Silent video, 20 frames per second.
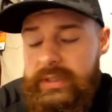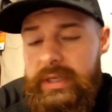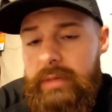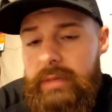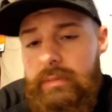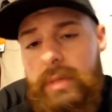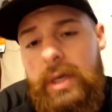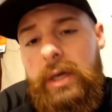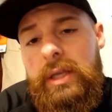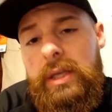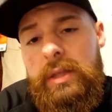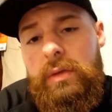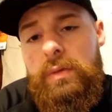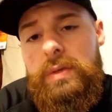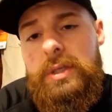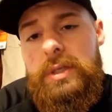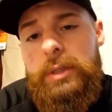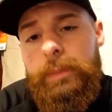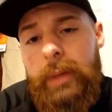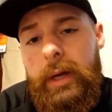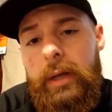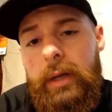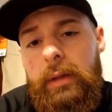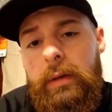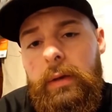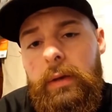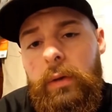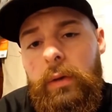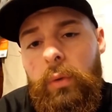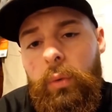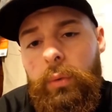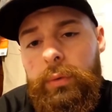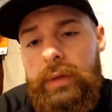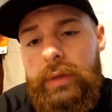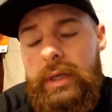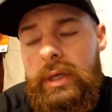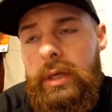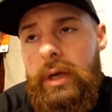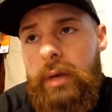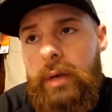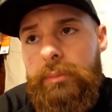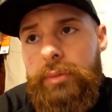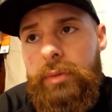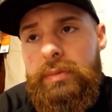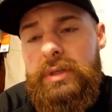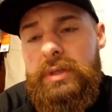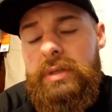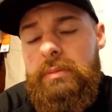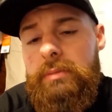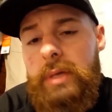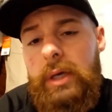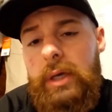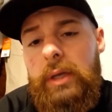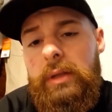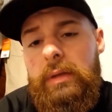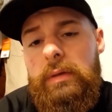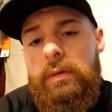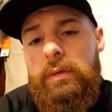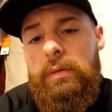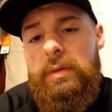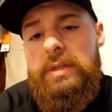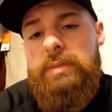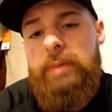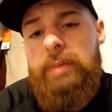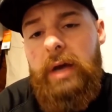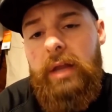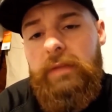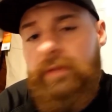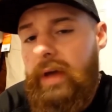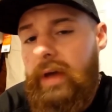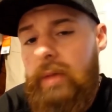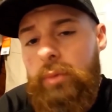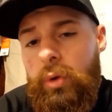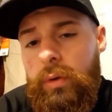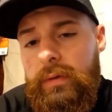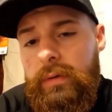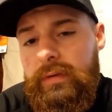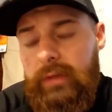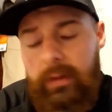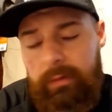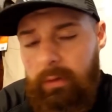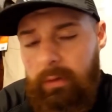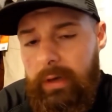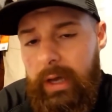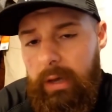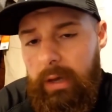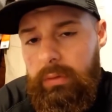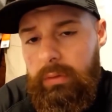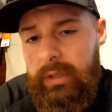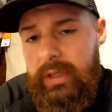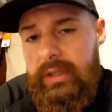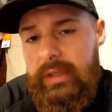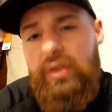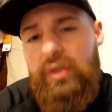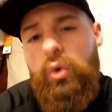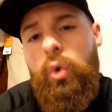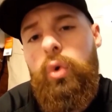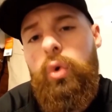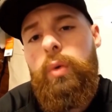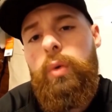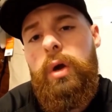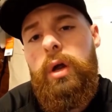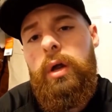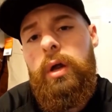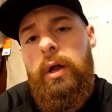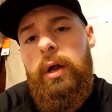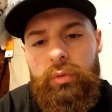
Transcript: Français mérite de disparaître. On est un peuple qui mérite de disparaître vraiment. Là, on a été trop loin.